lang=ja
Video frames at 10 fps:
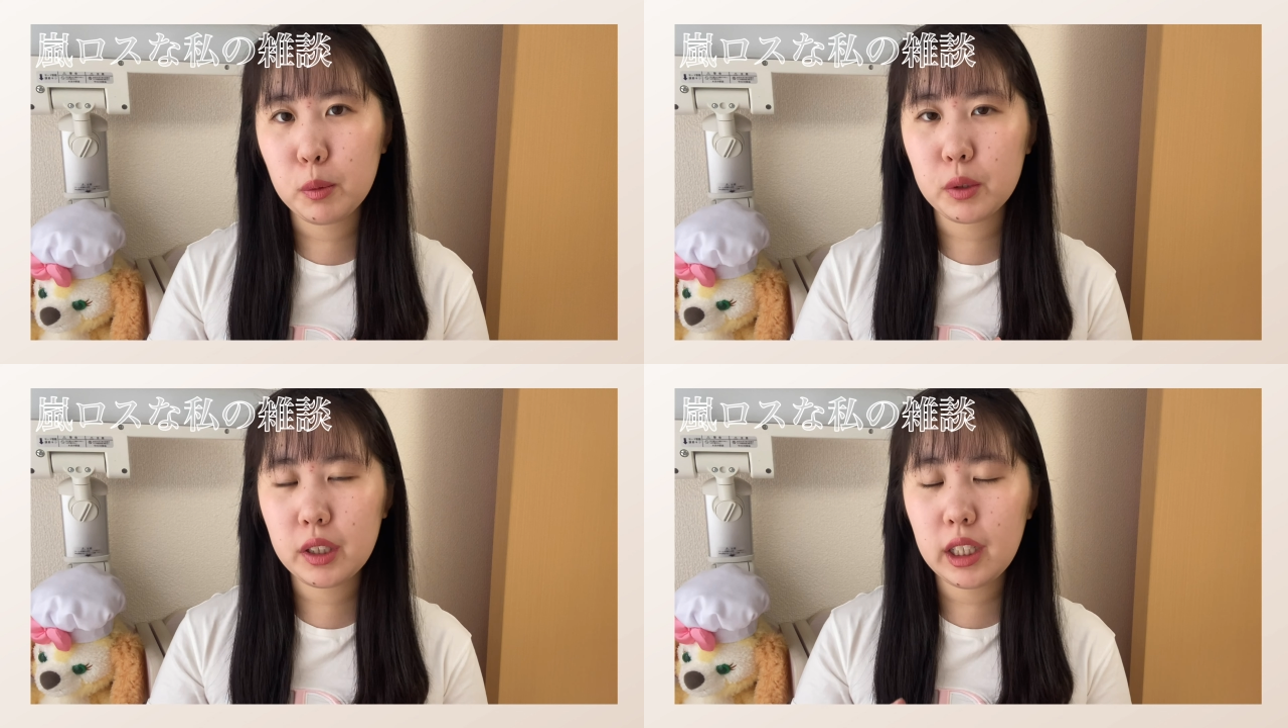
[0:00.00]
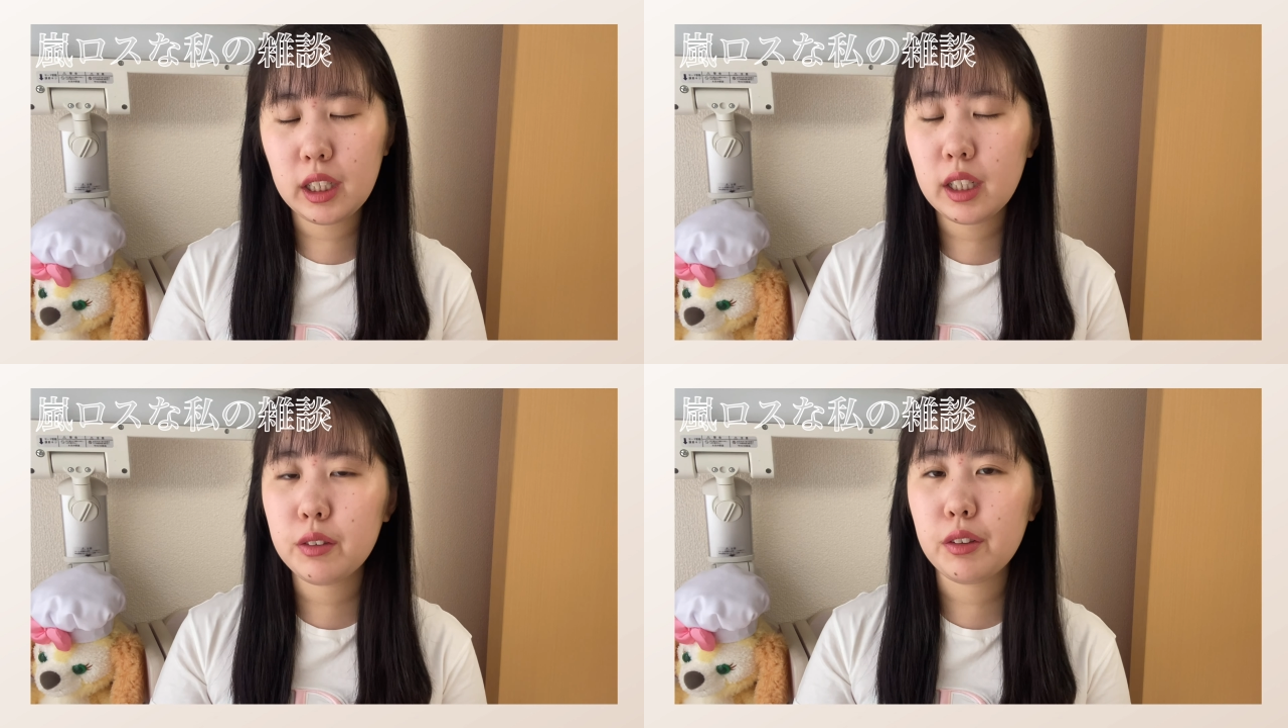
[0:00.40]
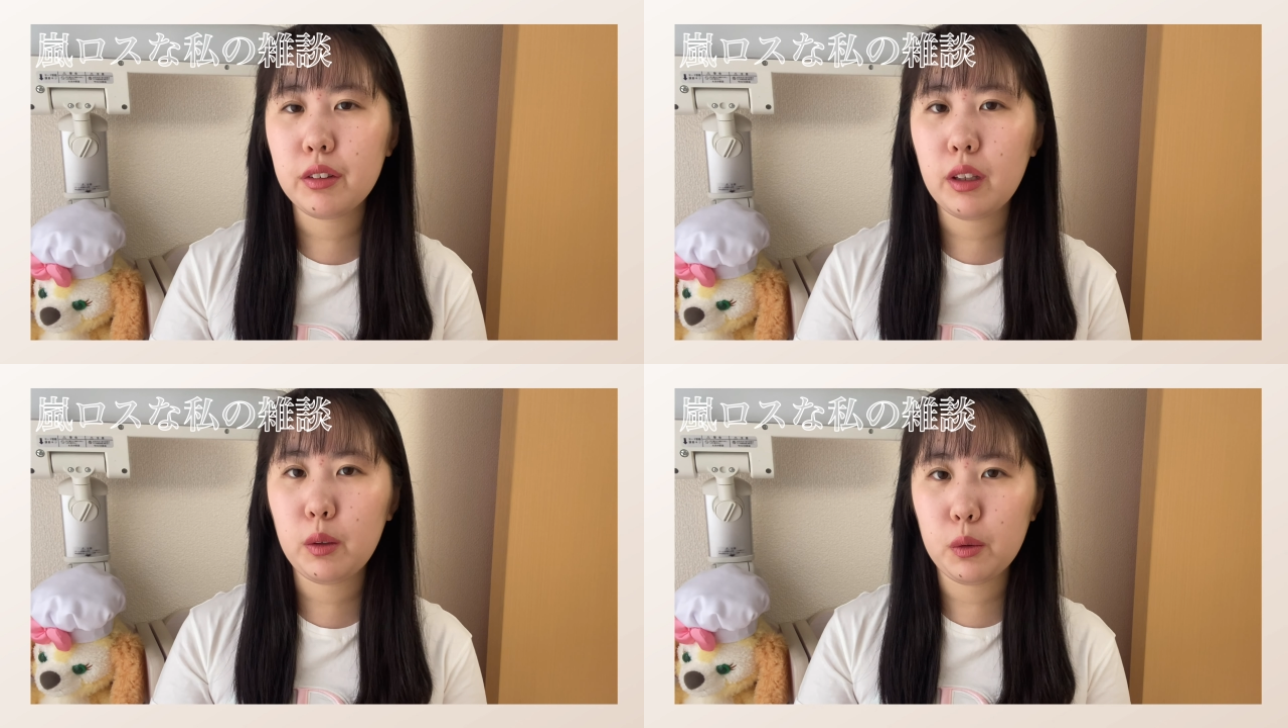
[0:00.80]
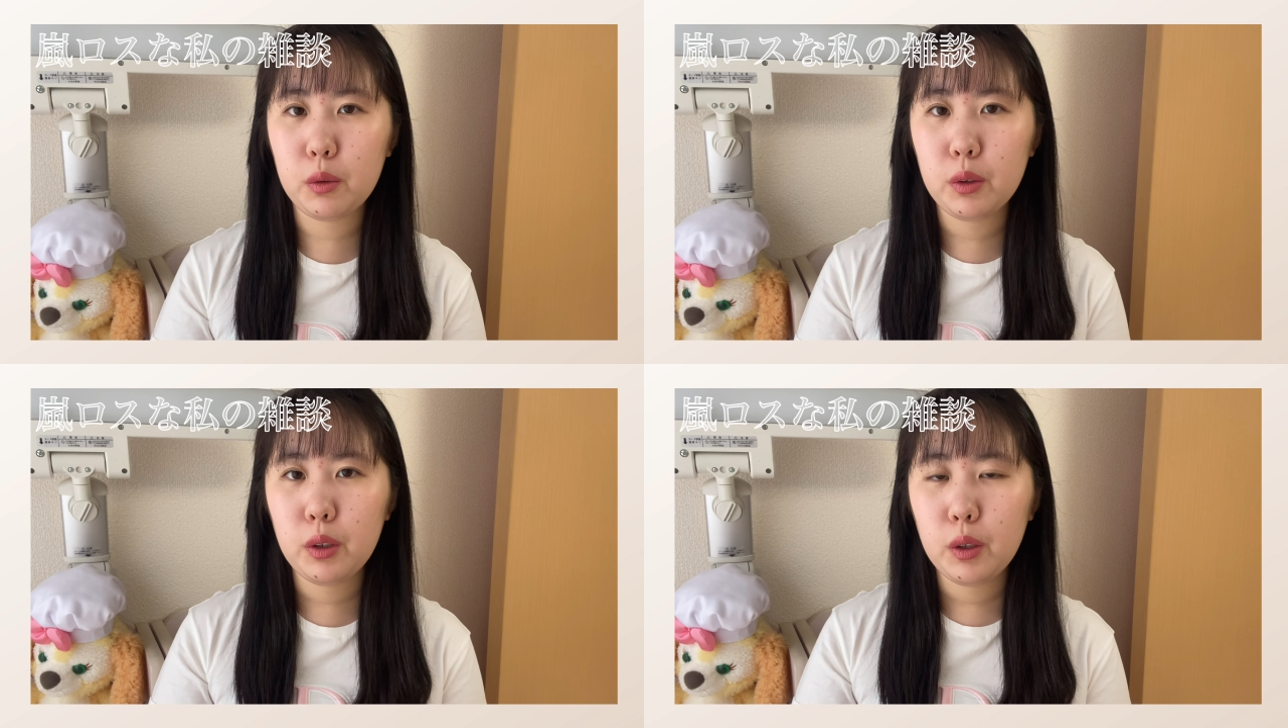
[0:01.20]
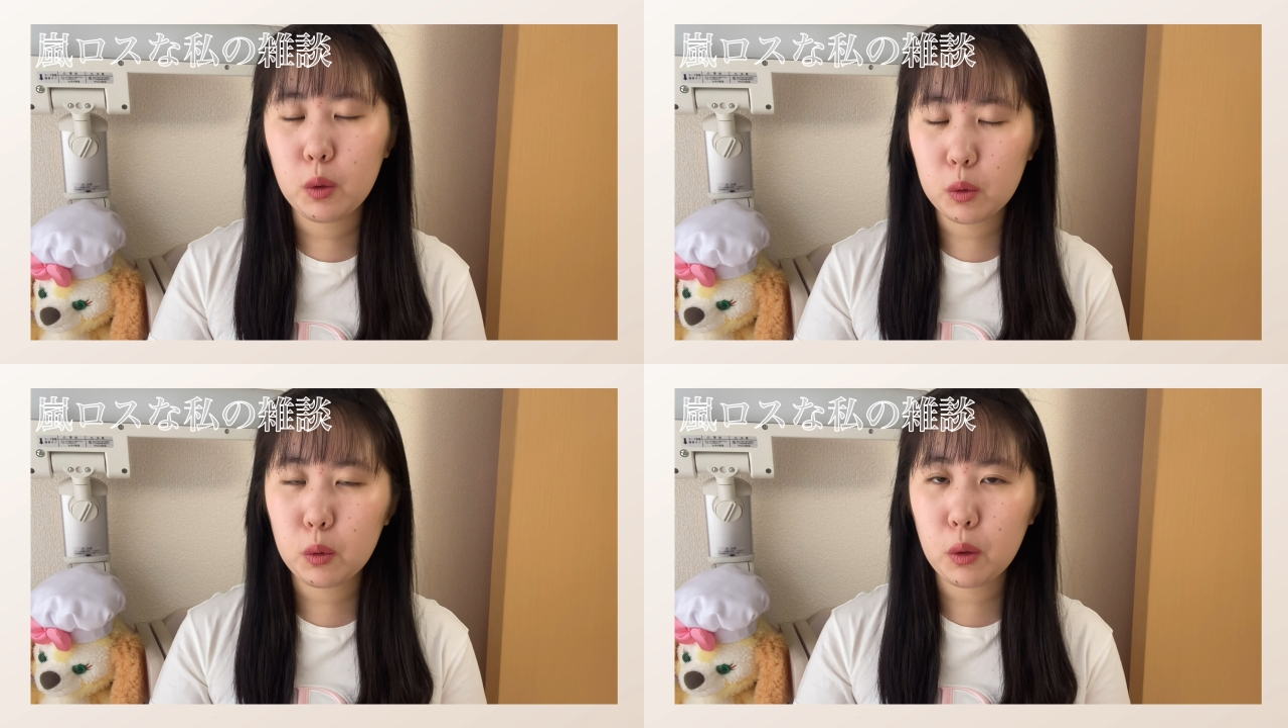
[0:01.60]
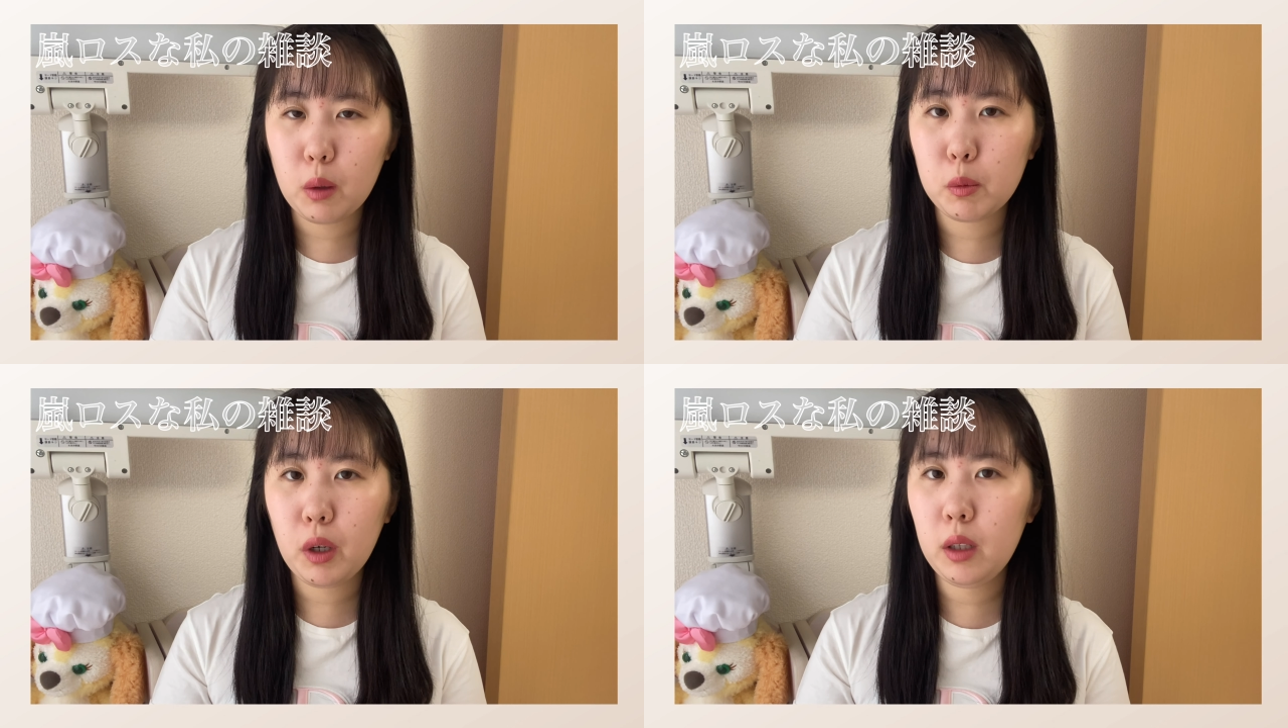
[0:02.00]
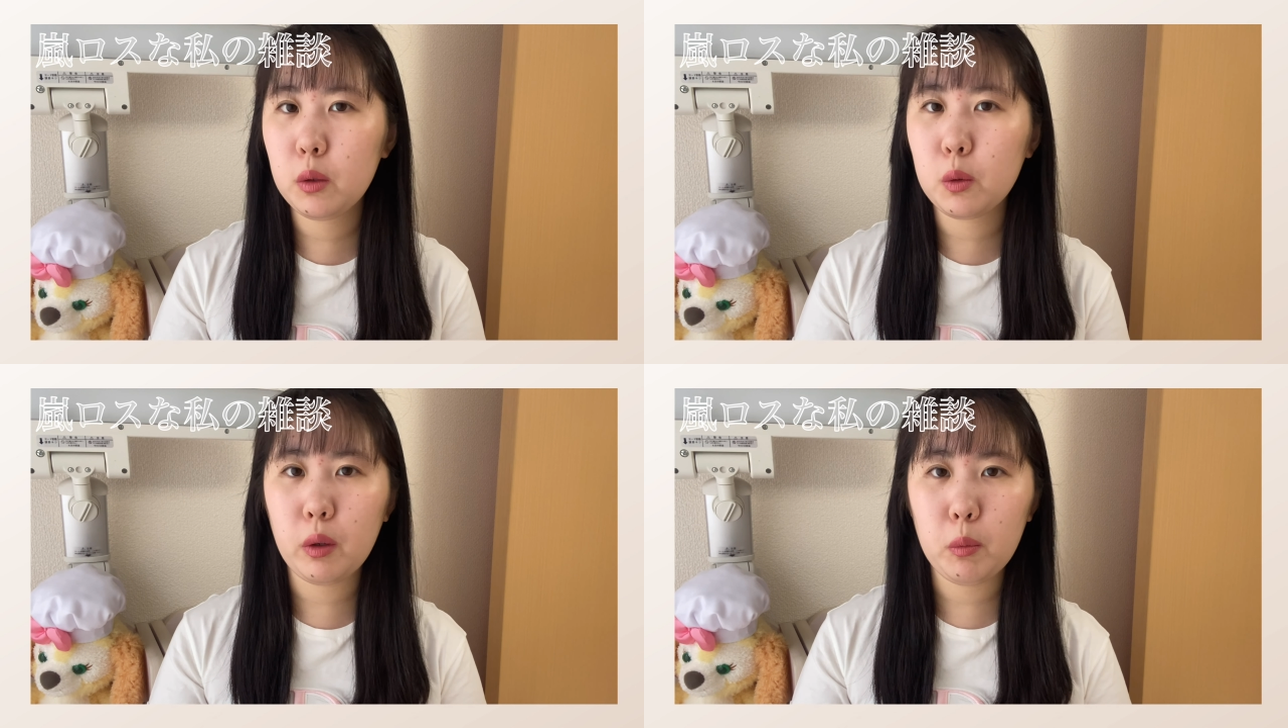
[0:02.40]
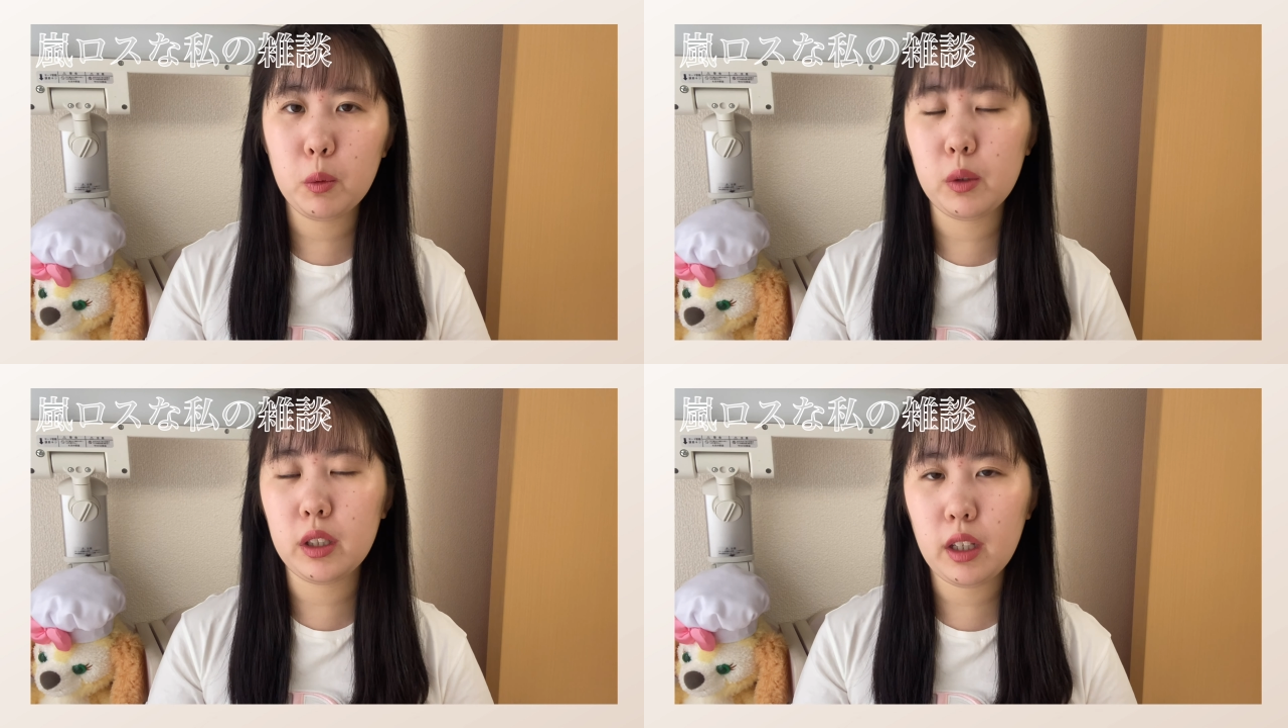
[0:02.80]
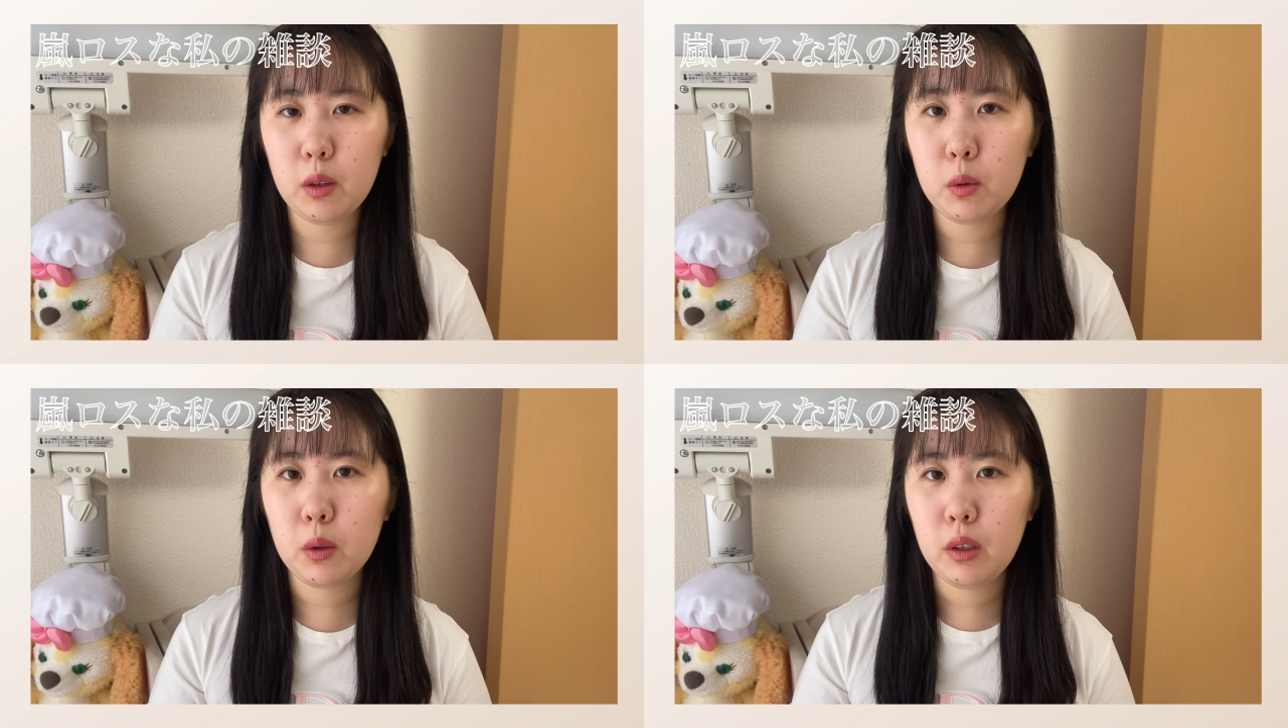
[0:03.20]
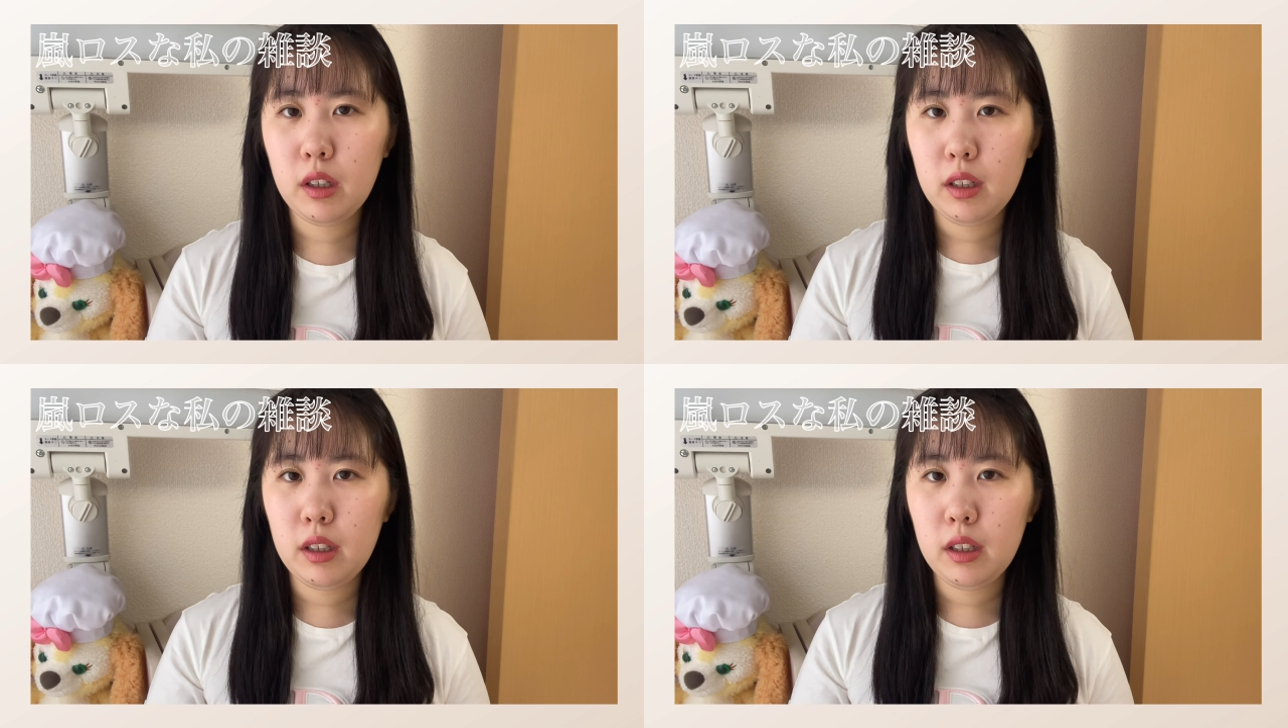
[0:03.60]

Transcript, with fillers: 好きになるっていうこととかもあるとは思うんですけど、